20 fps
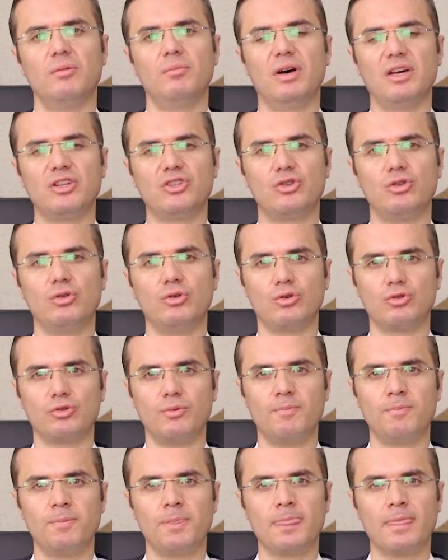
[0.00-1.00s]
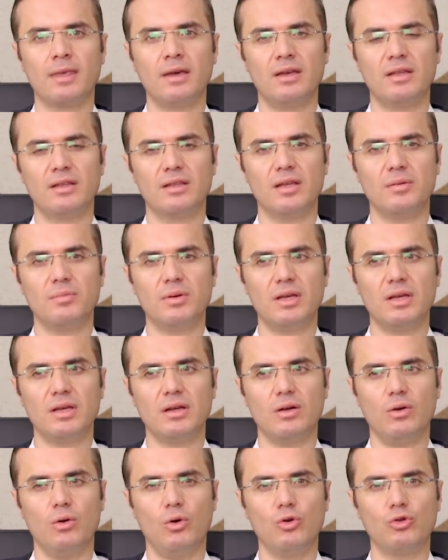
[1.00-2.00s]
başlıyor.
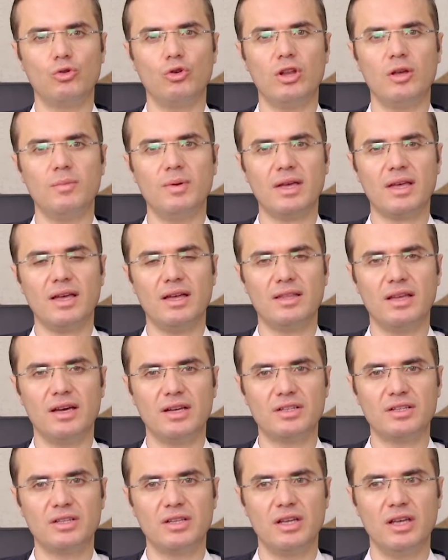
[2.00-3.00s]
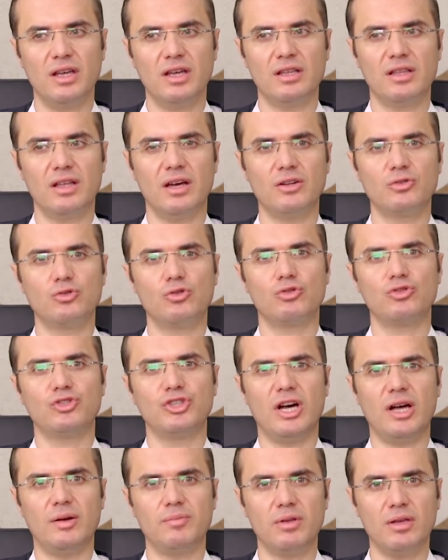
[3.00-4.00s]
Tabi o döneme kadar daha çok
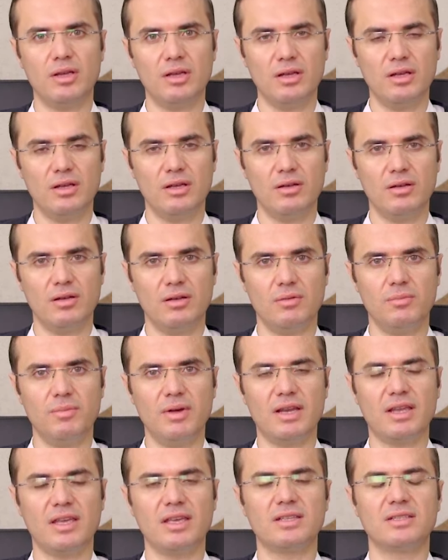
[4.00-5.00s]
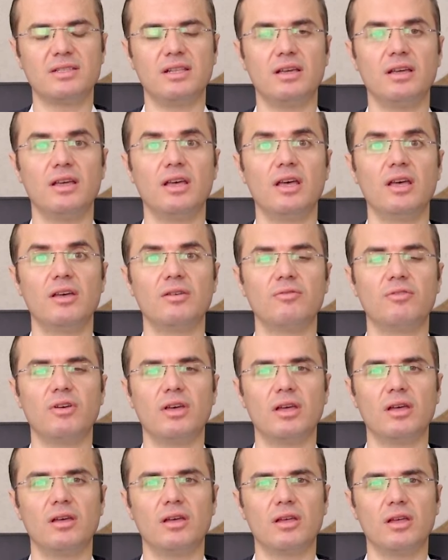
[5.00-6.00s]
cami e, merkezli
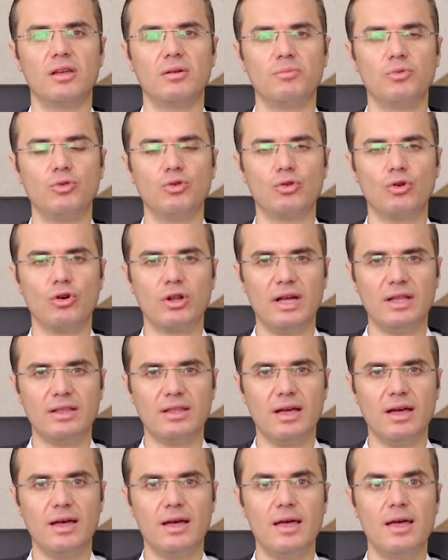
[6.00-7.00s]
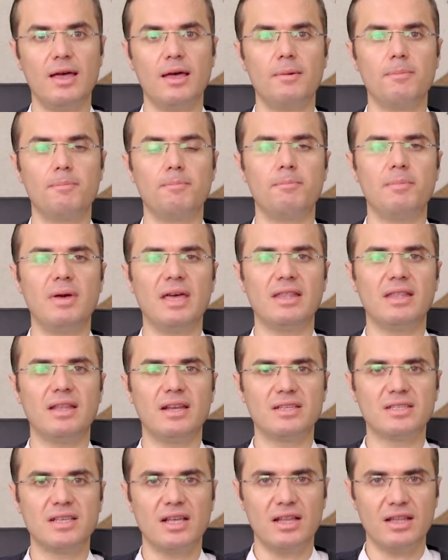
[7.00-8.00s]
ve e, büyük oranda
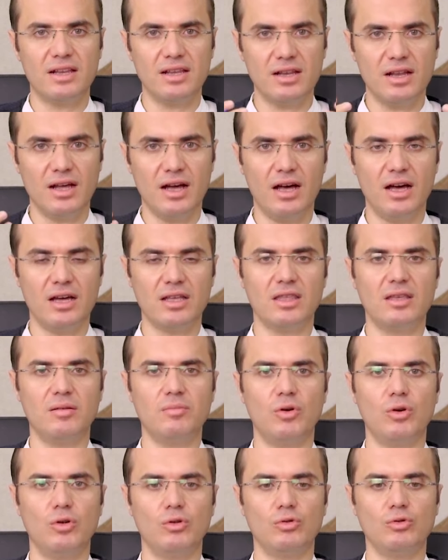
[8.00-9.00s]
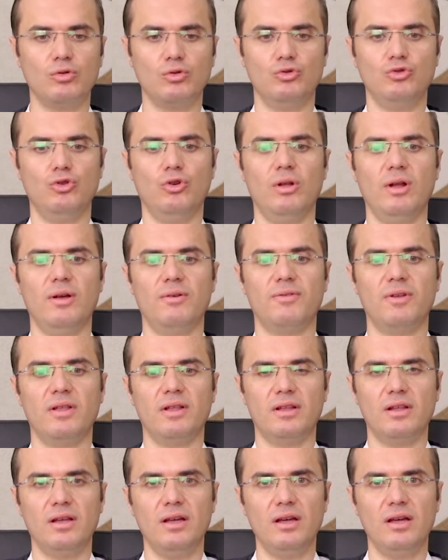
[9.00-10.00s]
medreselerin hakim olduğu
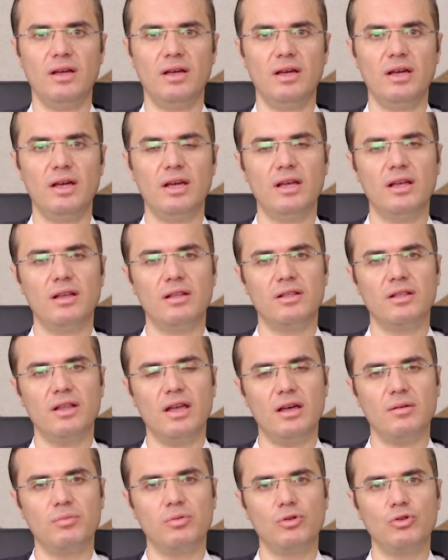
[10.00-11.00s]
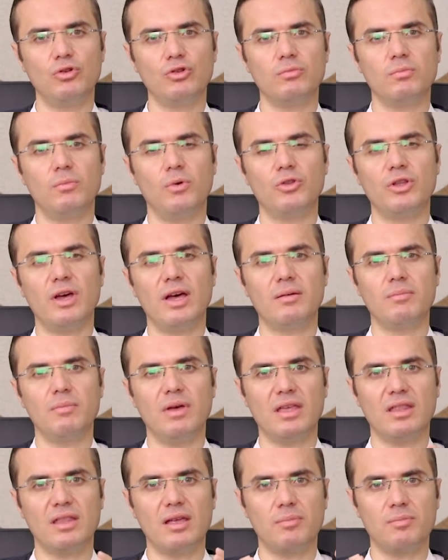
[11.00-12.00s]
coğrafyada ne yapılıyor? Modern
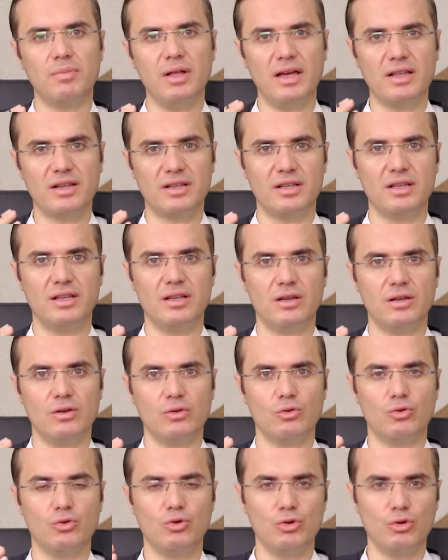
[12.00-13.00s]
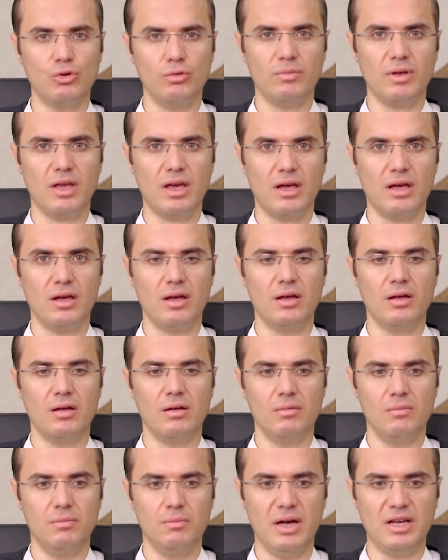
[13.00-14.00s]
mektepler kurulmaya
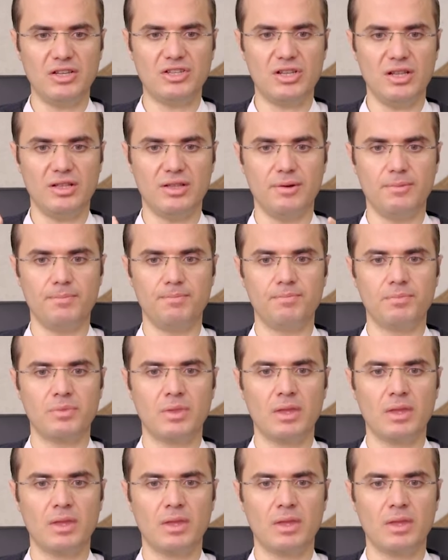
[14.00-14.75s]
başladı.